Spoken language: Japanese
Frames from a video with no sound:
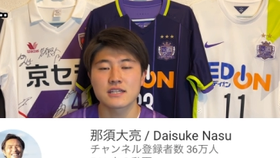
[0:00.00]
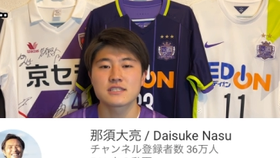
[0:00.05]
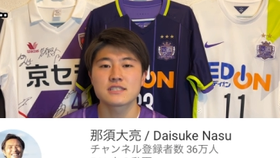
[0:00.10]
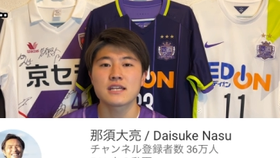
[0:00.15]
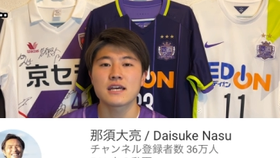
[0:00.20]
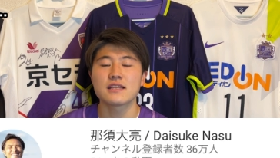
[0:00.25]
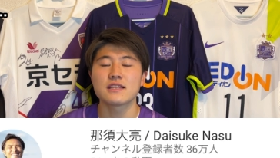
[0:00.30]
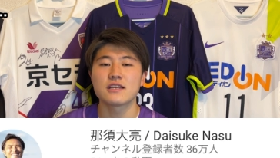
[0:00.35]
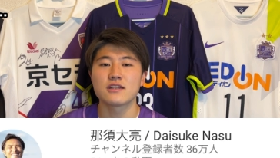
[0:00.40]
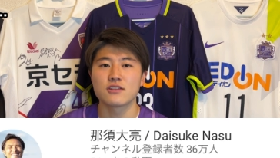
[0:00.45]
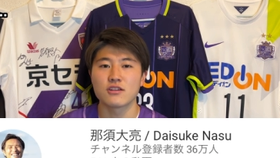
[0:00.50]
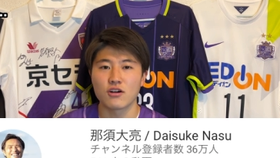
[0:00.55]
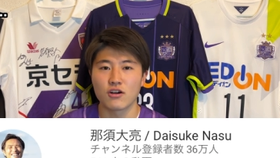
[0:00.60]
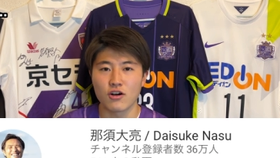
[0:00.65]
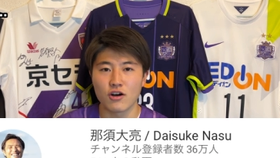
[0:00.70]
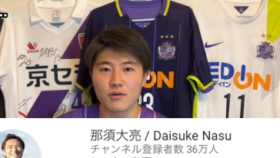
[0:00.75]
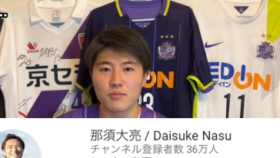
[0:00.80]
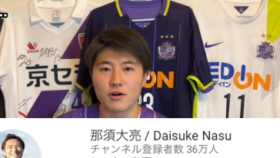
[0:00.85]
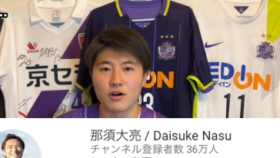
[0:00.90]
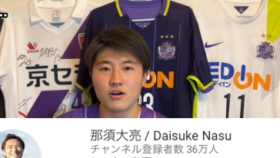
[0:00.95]
ナスチャンネルの
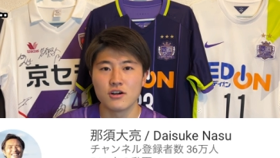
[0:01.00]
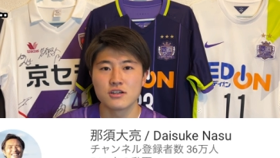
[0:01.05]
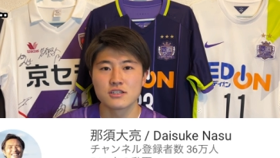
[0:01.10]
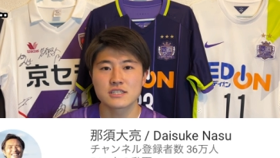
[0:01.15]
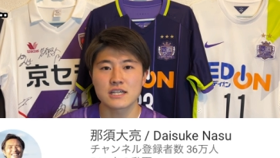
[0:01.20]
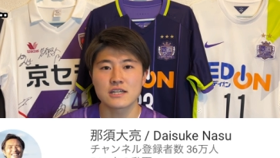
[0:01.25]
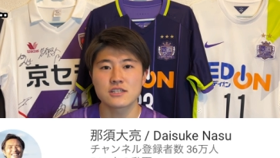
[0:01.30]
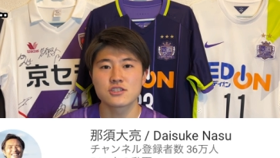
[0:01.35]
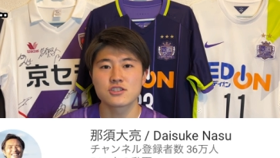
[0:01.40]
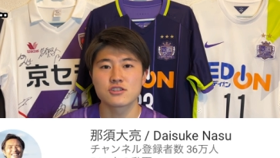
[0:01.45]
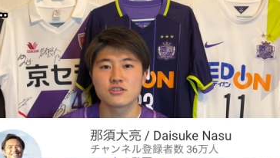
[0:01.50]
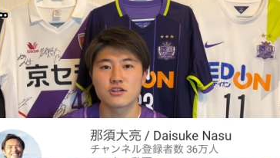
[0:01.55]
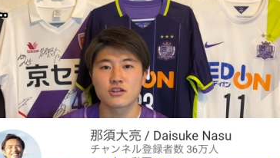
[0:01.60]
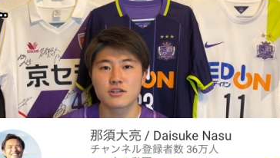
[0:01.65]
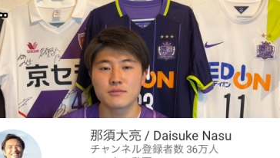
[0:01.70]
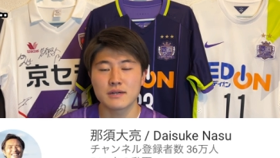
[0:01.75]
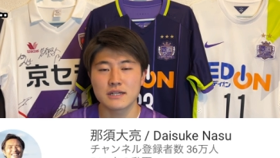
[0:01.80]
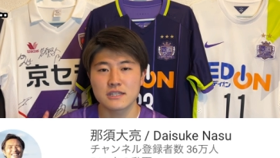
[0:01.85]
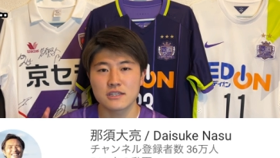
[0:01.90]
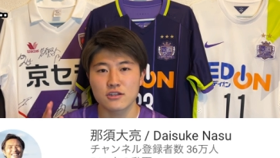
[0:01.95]
方も
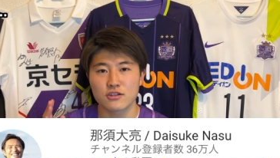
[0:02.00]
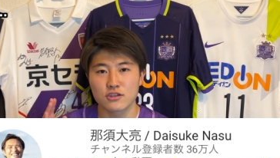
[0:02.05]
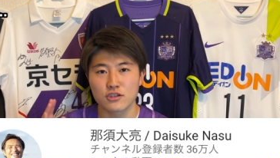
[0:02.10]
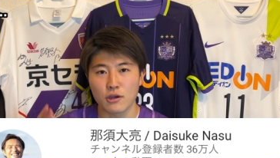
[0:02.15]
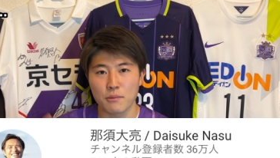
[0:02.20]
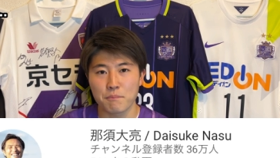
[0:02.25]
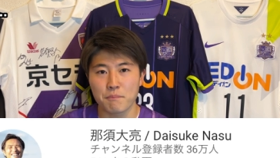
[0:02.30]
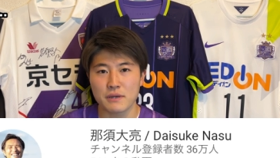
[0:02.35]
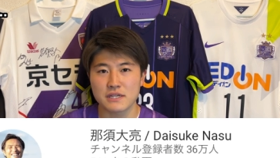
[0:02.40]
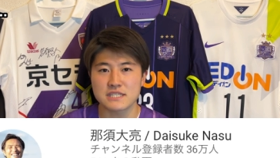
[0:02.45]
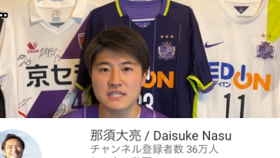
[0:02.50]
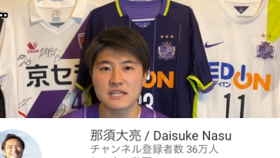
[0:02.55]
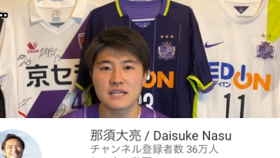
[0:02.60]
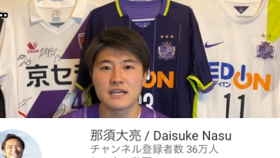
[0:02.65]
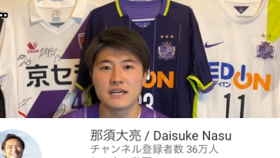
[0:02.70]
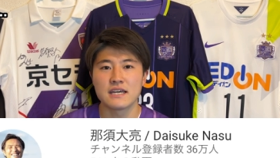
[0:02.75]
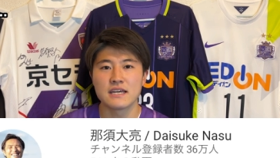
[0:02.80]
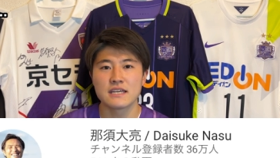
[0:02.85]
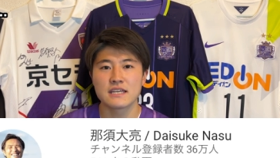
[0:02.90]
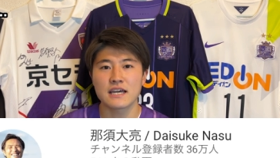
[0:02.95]
36万人を突破し、
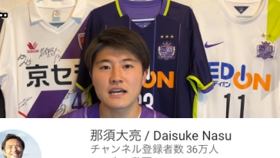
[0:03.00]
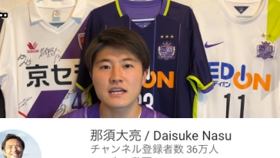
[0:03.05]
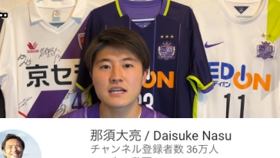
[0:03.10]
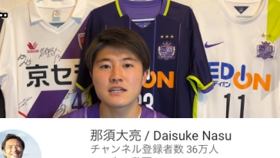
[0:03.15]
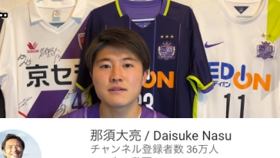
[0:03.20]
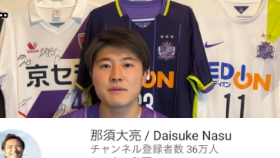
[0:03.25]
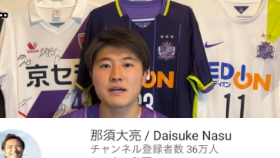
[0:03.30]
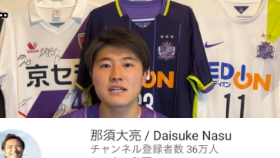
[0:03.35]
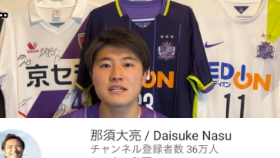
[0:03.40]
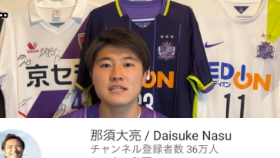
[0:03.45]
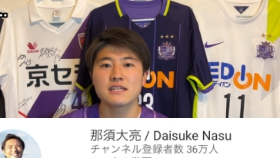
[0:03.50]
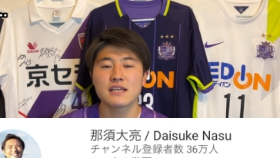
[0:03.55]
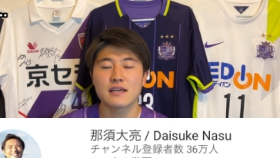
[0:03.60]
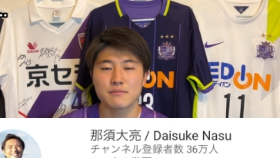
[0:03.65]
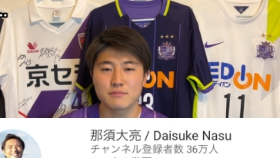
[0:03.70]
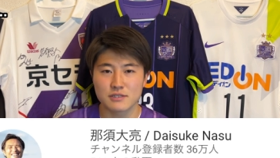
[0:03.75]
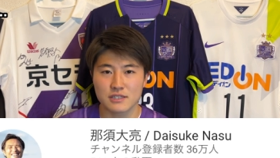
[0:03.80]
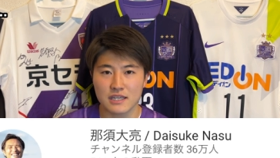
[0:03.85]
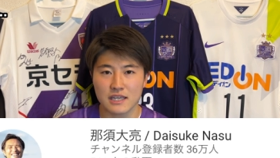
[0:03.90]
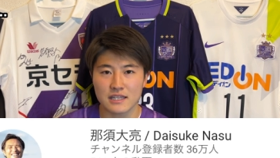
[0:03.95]
100万人
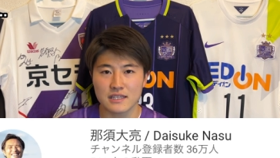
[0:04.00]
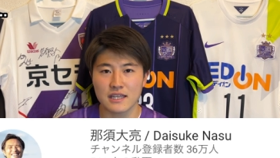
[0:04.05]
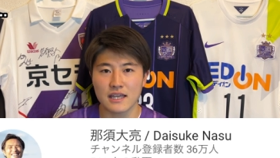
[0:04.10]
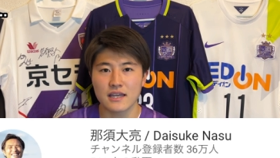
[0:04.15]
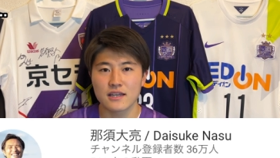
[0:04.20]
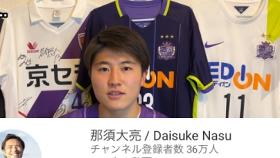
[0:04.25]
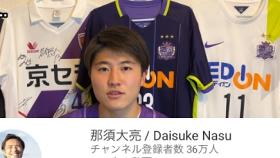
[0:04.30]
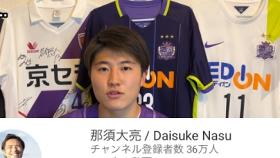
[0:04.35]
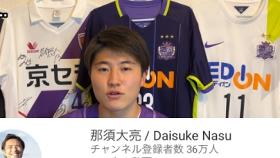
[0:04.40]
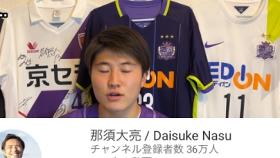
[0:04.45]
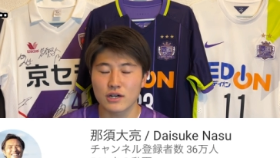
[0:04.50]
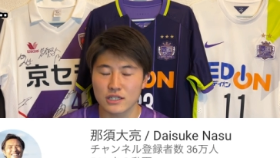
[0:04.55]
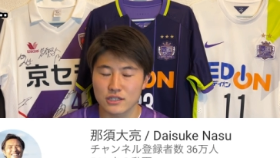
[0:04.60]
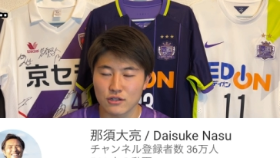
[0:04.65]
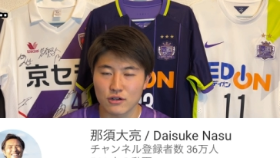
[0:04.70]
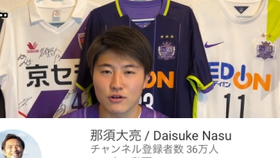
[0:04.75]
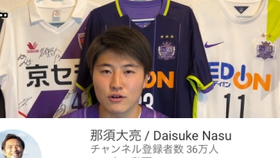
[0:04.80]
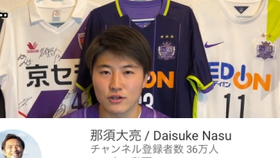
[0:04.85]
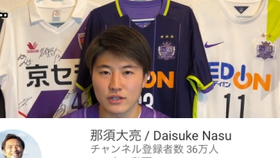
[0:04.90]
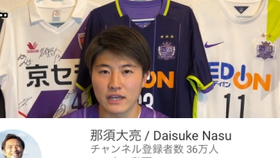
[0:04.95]
へ向けて動画
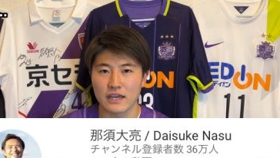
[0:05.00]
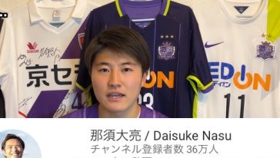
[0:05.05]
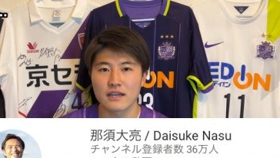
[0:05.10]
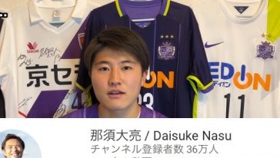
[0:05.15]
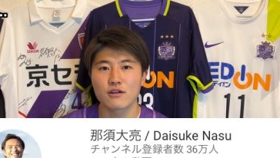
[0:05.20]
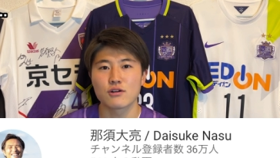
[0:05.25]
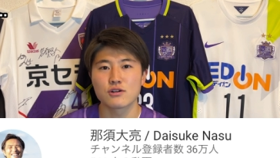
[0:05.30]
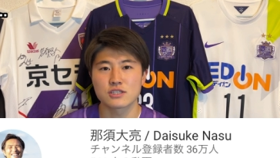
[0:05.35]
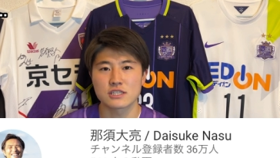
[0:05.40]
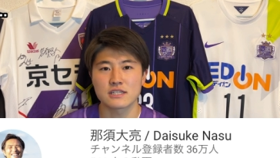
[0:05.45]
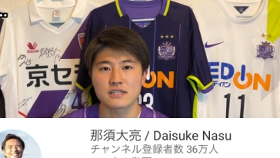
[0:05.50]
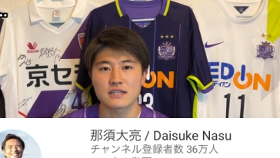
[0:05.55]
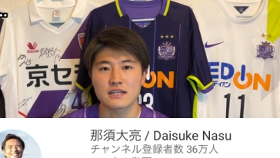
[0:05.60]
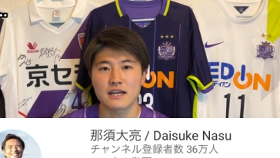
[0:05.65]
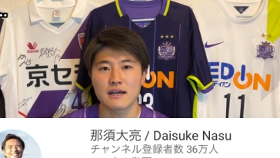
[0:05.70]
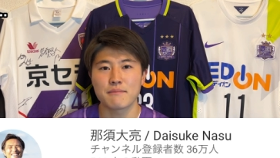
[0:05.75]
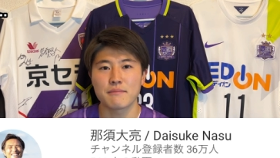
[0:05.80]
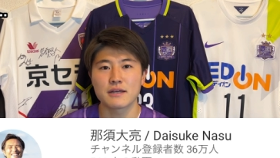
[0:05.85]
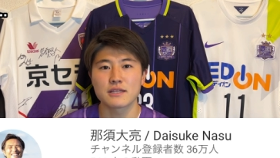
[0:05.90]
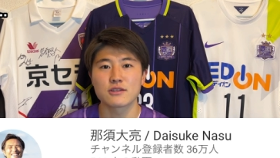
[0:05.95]
投稿ね、更新
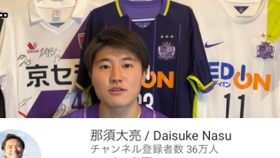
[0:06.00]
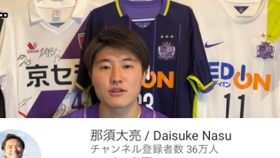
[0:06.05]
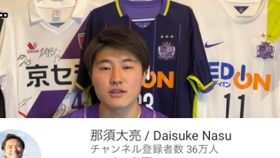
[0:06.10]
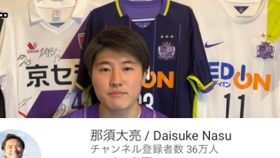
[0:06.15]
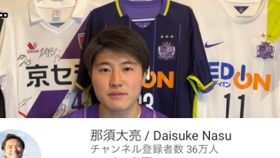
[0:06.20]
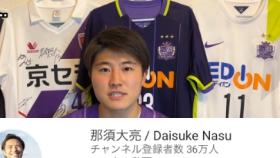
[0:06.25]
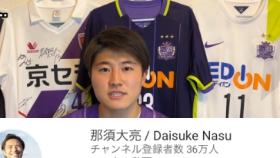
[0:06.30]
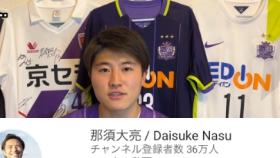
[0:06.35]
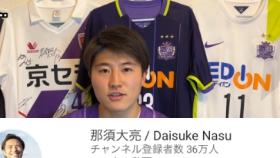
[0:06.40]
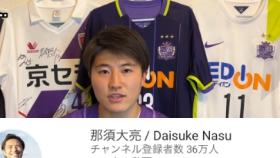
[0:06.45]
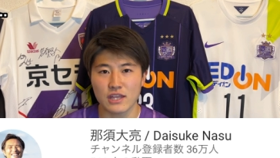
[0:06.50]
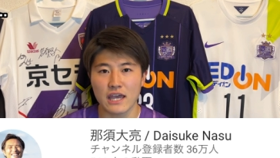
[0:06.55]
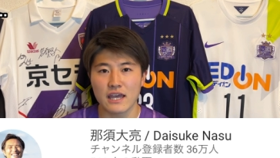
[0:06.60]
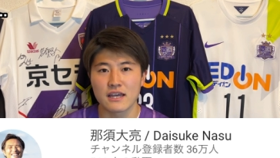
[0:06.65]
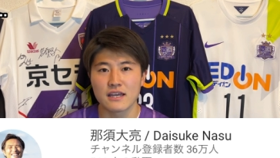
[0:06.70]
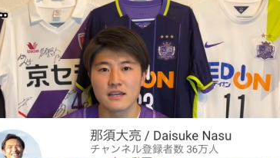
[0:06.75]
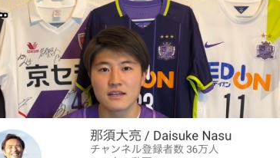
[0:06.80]
頑張っておりますので、